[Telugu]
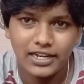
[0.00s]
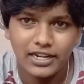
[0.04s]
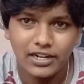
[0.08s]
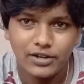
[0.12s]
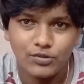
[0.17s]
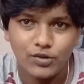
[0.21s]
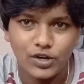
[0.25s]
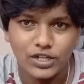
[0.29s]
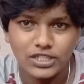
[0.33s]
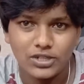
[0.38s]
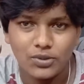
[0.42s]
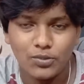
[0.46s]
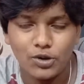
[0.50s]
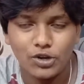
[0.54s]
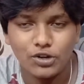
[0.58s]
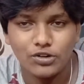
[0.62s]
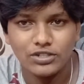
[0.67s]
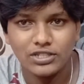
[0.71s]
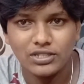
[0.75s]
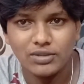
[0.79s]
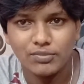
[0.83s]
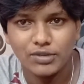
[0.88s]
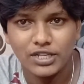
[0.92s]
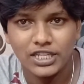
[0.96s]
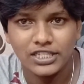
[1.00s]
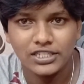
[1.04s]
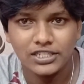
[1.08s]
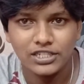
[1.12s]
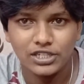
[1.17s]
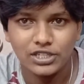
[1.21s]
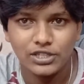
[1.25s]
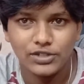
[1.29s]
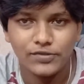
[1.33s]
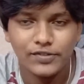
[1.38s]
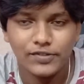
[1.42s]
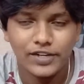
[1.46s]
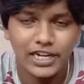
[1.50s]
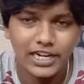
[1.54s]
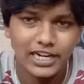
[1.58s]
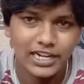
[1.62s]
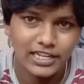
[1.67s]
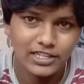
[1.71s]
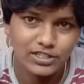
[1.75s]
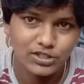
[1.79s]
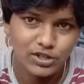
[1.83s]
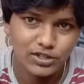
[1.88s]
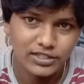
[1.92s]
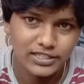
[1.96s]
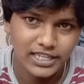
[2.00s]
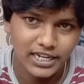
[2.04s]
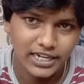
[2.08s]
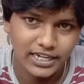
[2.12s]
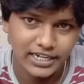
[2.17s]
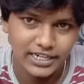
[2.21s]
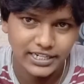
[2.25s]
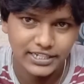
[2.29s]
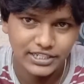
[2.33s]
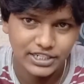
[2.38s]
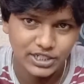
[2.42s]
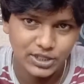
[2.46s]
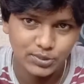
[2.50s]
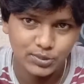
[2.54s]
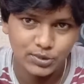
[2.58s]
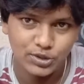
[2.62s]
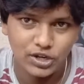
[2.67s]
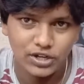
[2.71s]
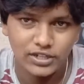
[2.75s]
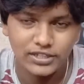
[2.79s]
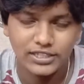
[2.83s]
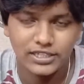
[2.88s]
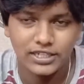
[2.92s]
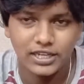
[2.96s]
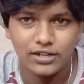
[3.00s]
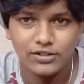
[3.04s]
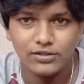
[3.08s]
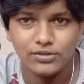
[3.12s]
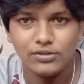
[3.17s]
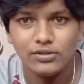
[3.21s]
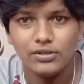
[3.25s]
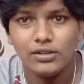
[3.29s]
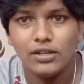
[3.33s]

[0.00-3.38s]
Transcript: నేను వాట్సాప్లో కూడా సంప్రదించి వీటి లింక్స్ వస్తారు డిస్క్రిప్షన్లో ఇచ్చాను